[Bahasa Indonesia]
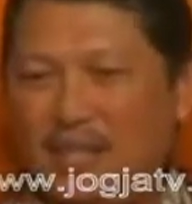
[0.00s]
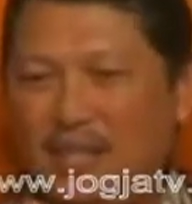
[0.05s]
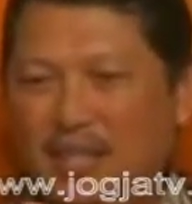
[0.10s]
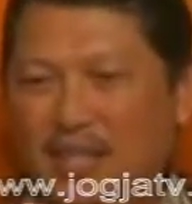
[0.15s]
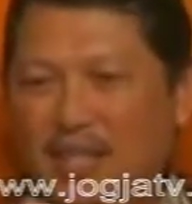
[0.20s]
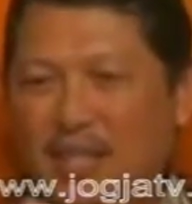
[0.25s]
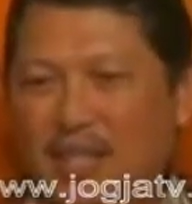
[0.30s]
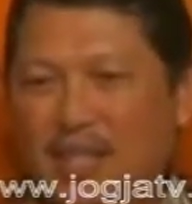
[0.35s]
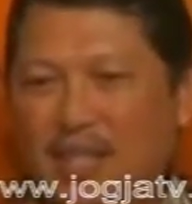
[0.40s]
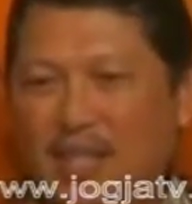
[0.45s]

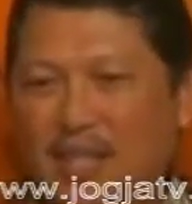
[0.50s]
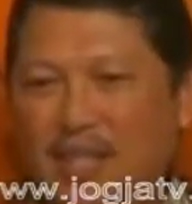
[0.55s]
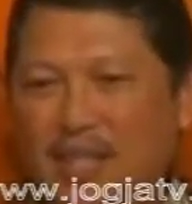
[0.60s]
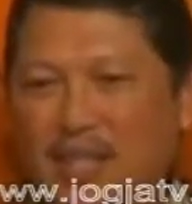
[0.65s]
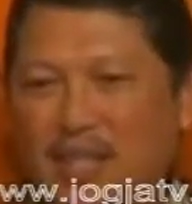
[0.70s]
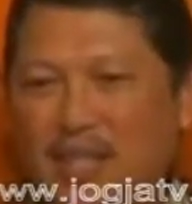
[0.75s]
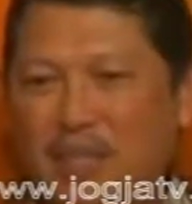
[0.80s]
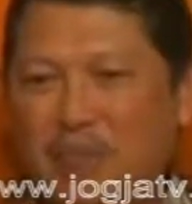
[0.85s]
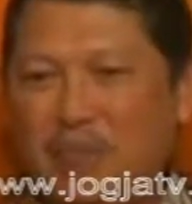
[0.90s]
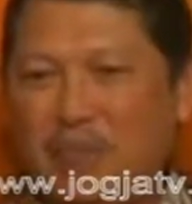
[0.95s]
Ini
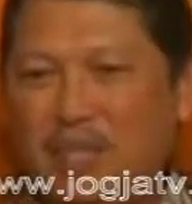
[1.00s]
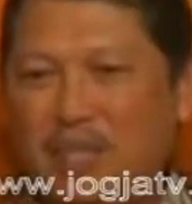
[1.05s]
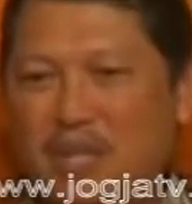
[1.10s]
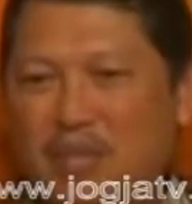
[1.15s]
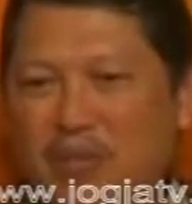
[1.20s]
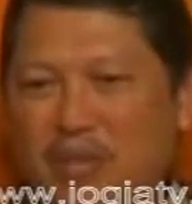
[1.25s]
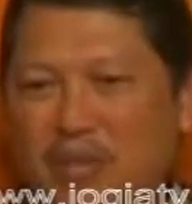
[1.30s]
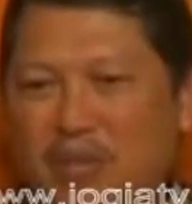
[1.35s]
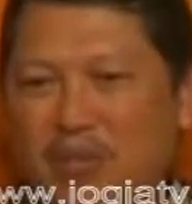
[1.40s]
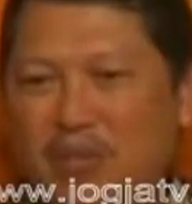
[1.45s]
kita
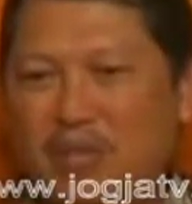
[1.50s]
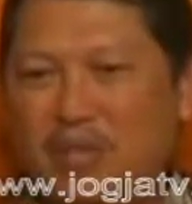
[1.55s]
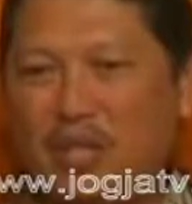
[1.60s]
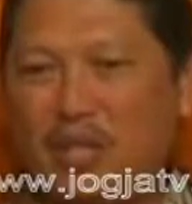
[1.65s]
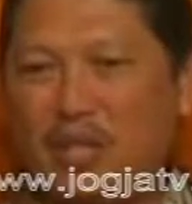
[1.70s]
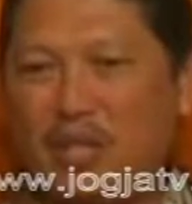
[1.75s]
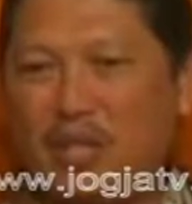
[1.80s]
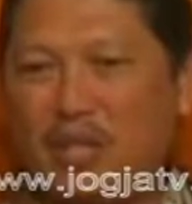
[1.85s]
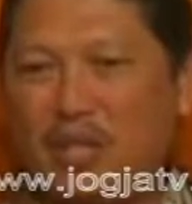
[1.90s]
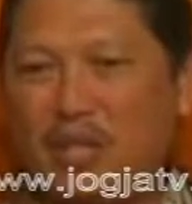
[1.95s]
bisa
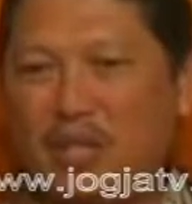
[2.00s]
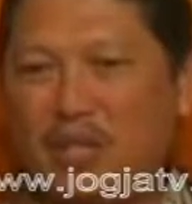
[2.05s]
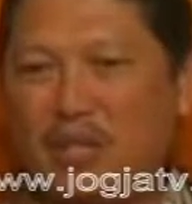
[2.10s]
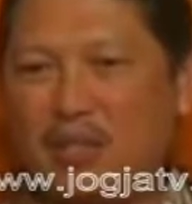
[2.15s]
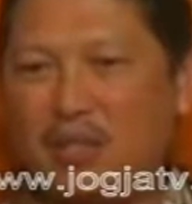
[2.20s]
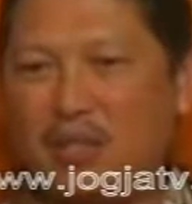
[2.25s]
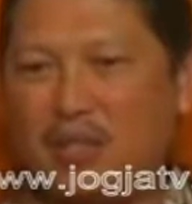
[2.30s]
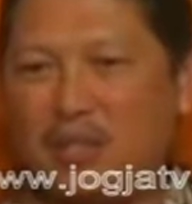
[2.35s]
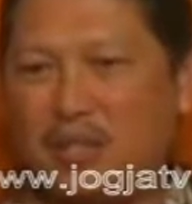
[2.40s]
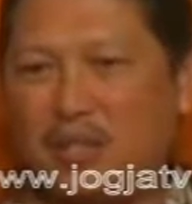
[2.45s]
mengikuti uh,
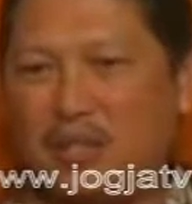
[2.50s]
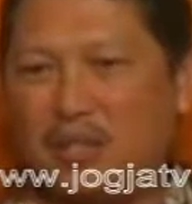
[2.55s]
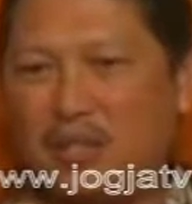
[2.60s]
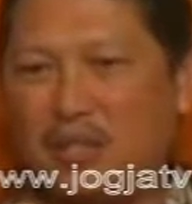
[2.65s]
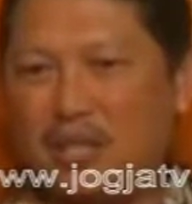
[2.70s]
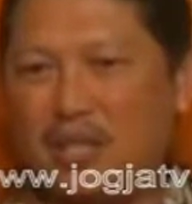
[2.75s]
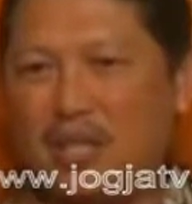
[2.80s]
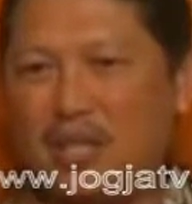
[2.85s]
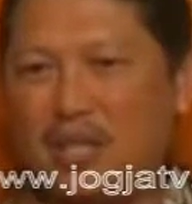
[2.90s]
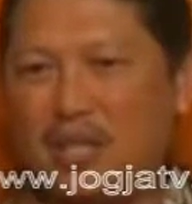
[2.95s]

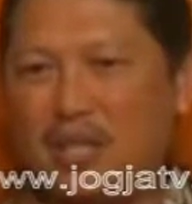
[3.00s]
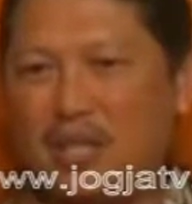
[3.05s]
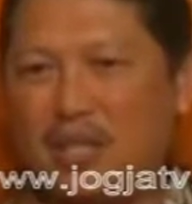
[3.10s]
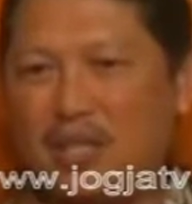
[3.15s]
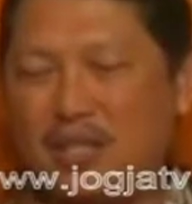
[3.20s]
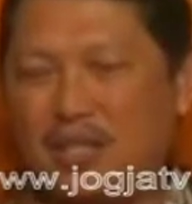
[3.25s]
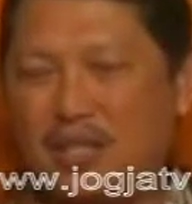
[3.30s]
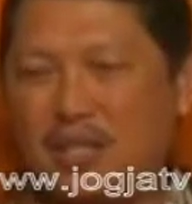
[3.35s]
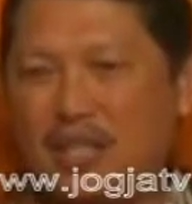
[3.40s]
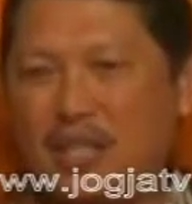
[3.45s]

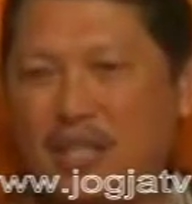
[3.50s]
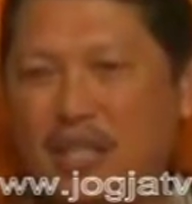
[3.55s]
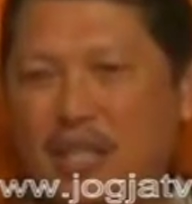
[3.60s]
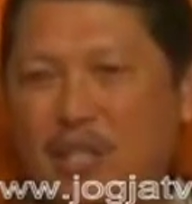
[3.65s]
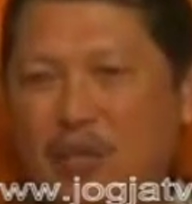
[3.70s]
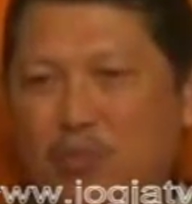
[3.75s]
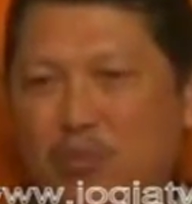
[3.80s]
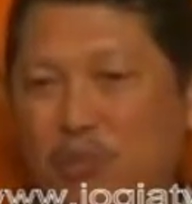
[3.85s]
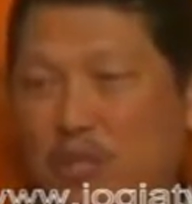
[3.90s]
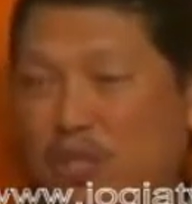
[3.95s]
kegiatan uh,
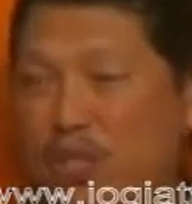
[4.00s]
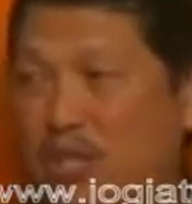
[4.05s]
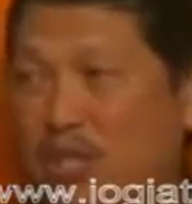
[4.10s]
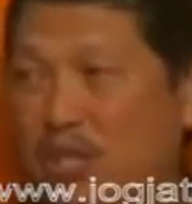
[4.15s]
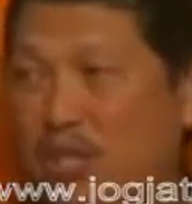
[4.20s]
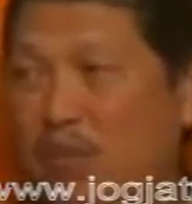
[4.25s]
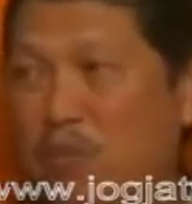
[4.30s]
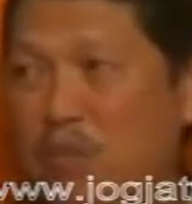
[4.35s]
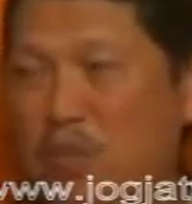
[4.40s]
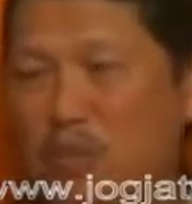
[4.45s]

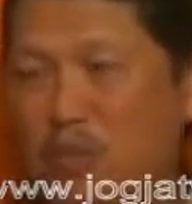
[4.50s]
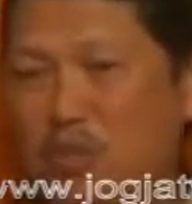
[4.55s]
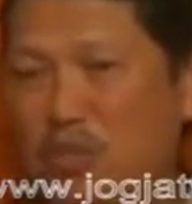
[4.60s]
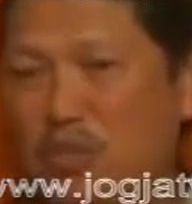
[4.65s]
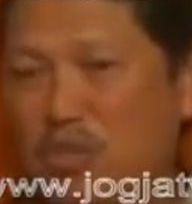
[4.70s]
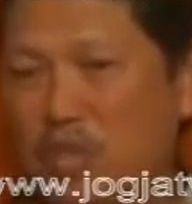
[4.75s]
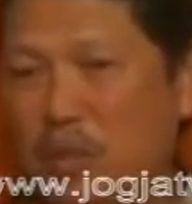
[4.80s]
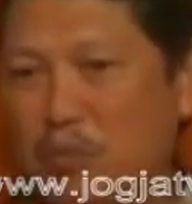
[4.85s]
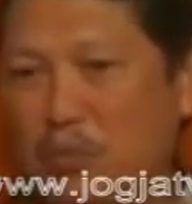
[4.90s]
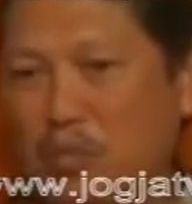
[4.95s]
eksposisi
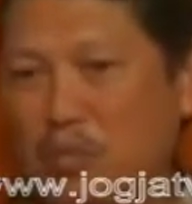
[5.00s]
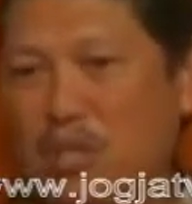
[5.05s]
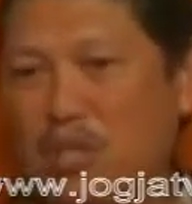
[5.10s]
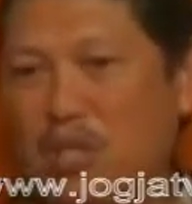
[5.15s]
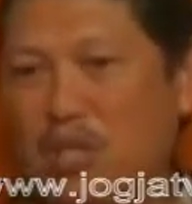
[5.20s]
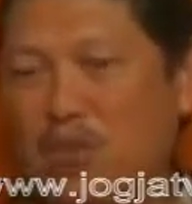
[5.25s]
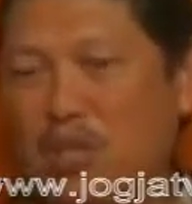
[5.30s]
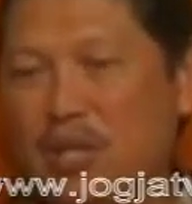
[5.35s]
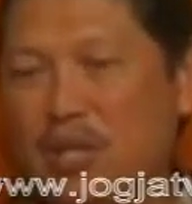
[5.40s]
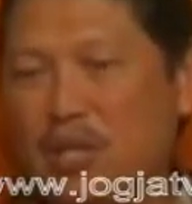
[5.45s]
maupun table
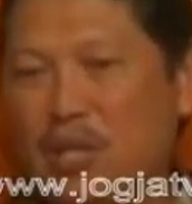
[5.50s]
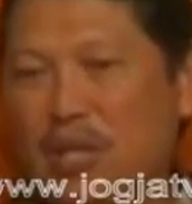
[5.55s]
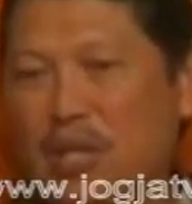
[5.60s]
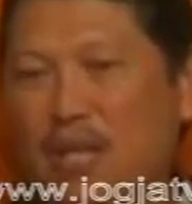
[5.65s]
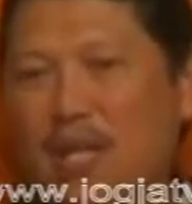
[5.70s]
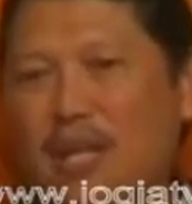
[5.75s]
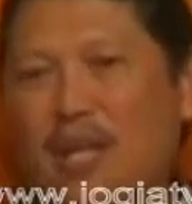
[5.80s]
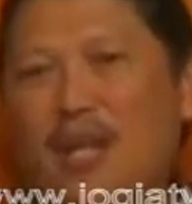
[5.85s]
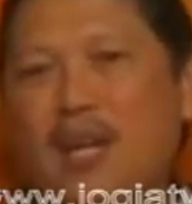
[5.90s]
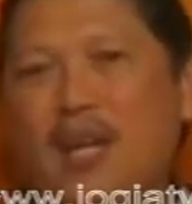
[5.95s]
talk di luar
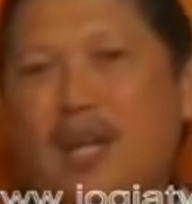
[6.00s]
negeri.